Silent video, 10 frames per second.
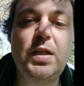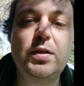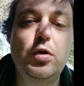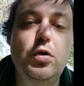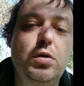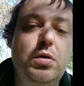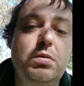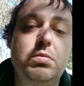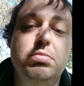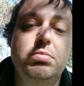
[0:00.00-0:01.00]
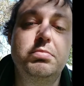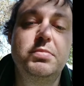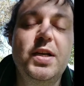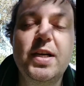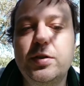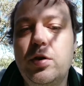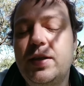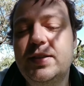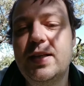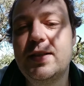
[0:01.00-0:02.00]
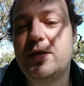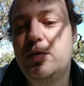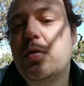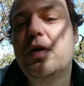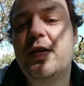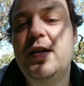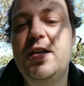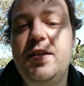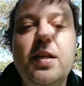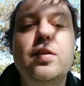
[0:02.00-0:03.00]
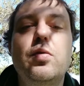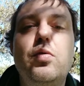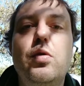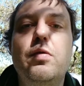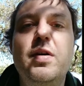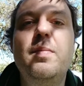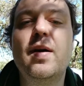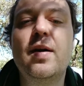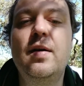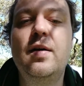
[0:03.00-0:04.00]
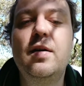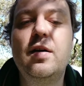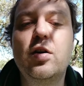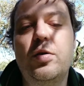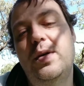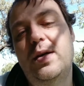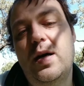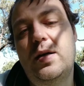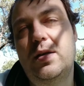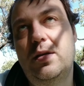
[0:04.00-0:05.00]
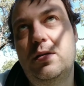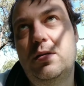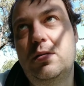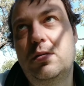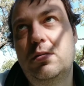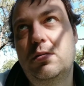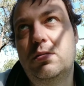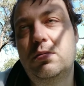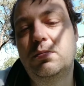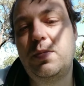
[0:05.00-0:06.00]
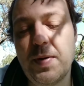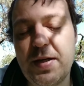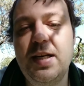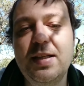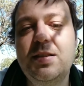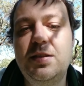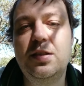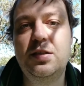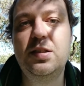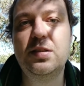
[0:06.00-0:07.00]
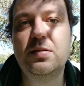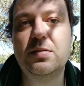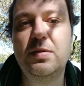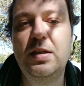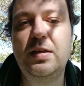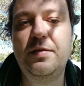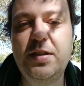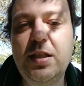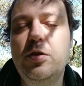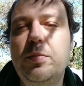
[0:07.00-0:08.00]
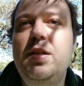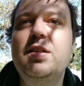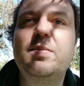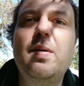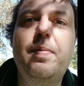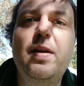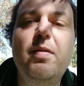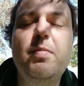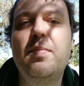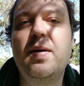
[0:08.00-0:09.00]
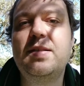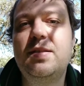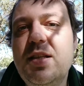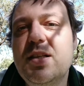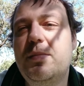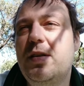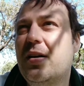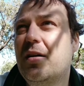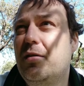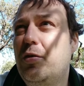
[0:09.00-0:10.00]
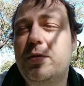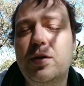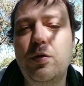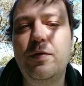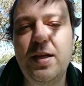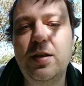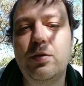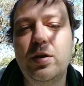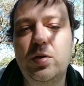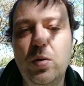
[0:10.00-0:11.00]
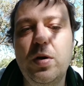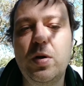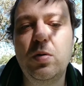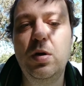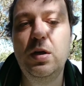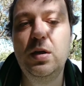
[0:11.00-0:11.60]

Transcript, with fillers: то, мне кажется, у Александра Дюкова нет другого выбора, кроме как э, попрощаться с Черчесовым. Ведь если он мнит себя полевым командиром, или как любит такую военную риторику,